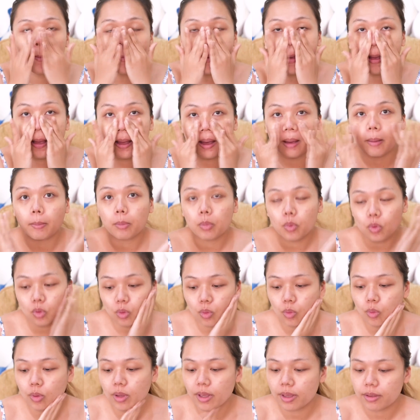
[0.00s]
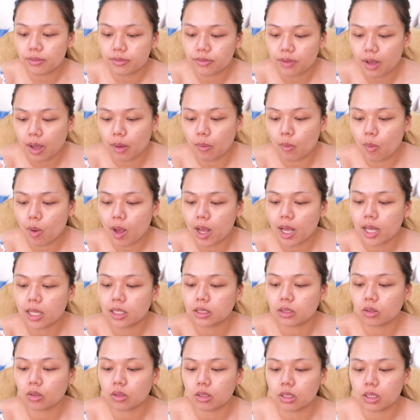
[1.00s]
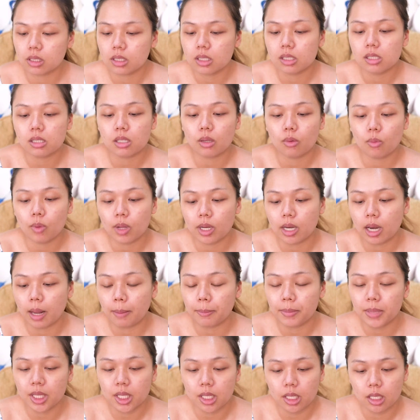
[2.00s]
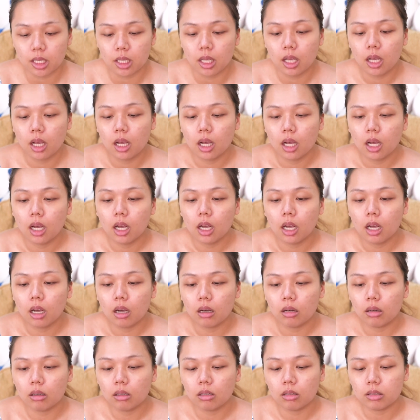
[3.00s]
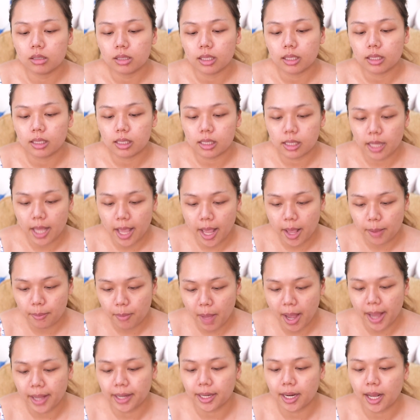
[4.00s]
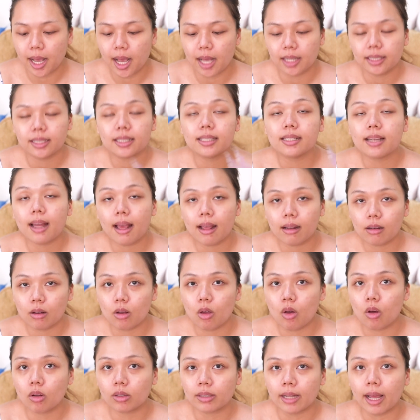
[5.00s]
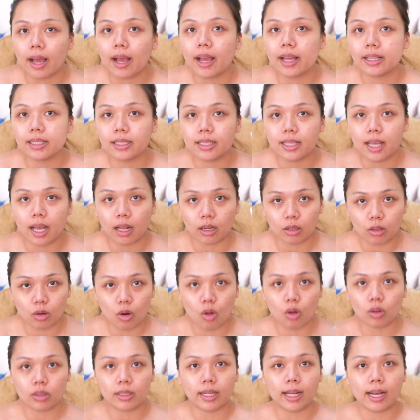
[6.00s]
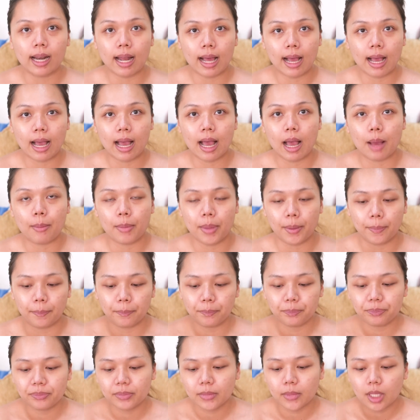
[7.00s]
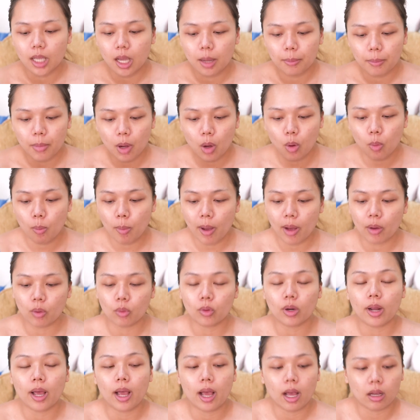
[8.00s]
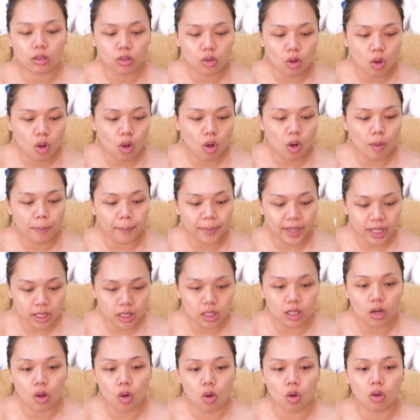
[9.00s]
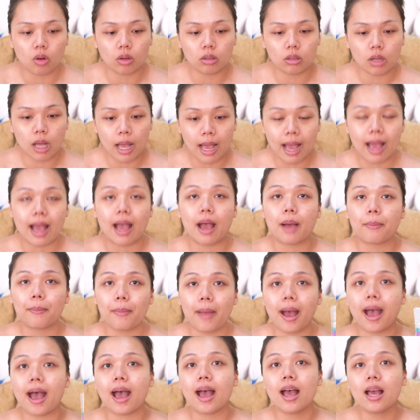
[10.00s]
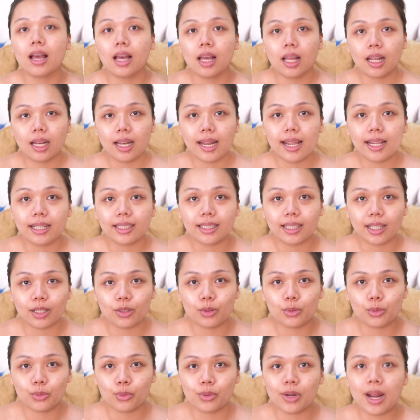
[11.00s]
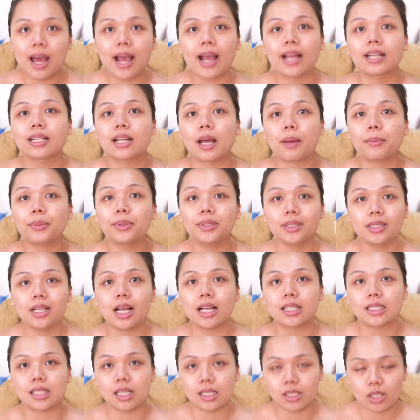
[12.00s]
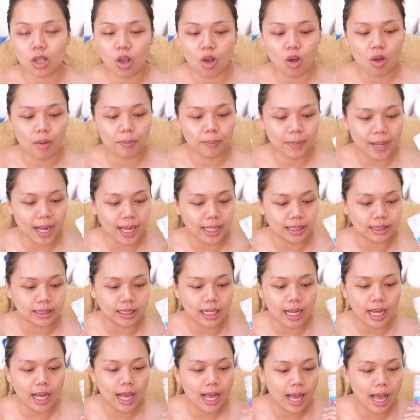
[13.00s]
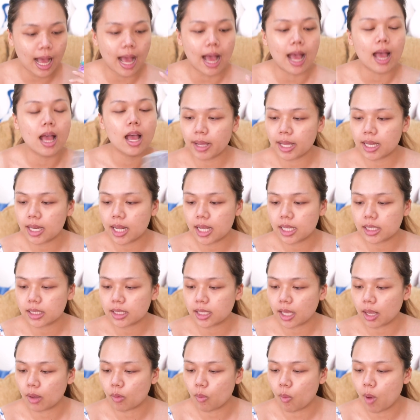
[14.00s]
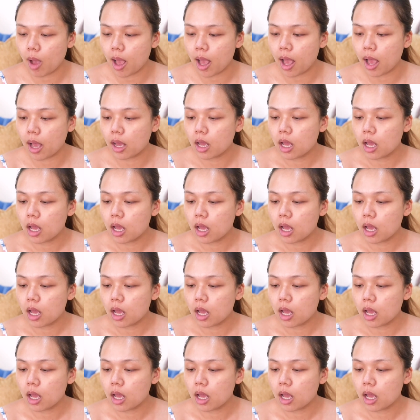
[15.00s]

มาพูดคุยให้ฟังว่าตอนนี้ที่เซเว่นนะมีเออสกินแคร์ใหม่นะคะที่น่าลองนะใครที่อยากลองในราคาแบบเบาๆนะคะก็ไปลองหามาเล่นกันดูได้นะเผื่อจะชอบกันนะคะไม่แน่ใจว่า